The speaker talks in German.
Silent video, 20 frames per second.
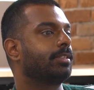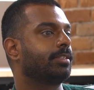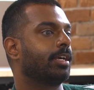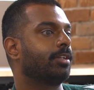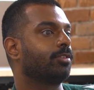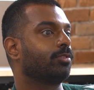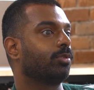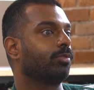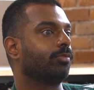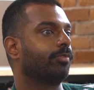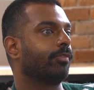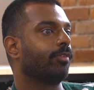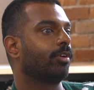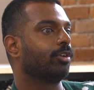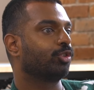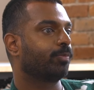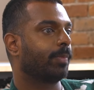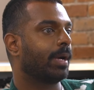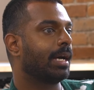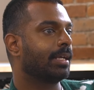sein soll und wir wollen
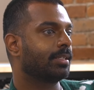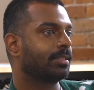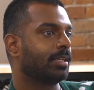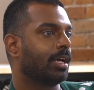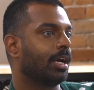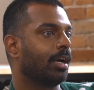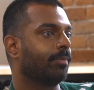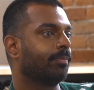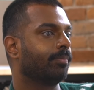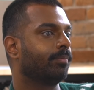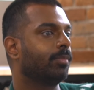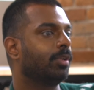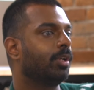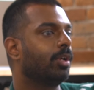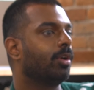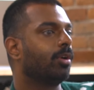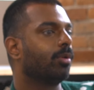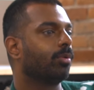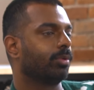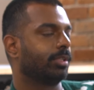Spaß haben.
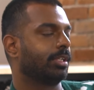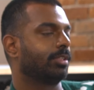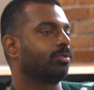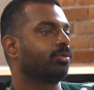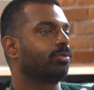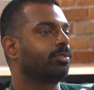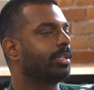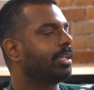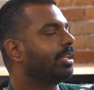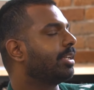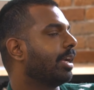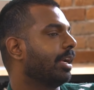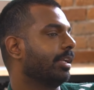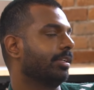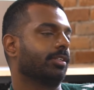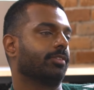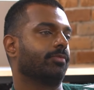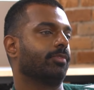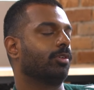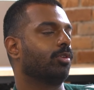Und dazu zählen halt
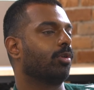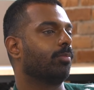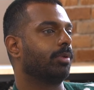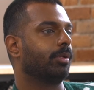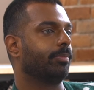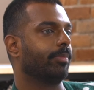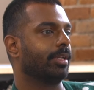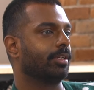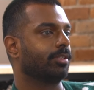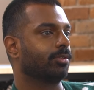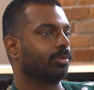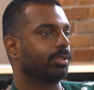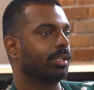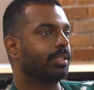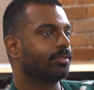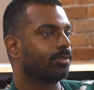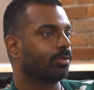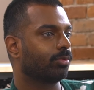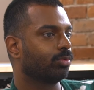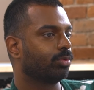irgendwie Komplimente, oder?
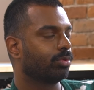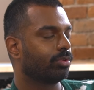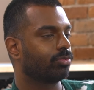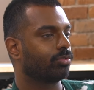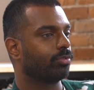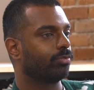Ist doch ein gutes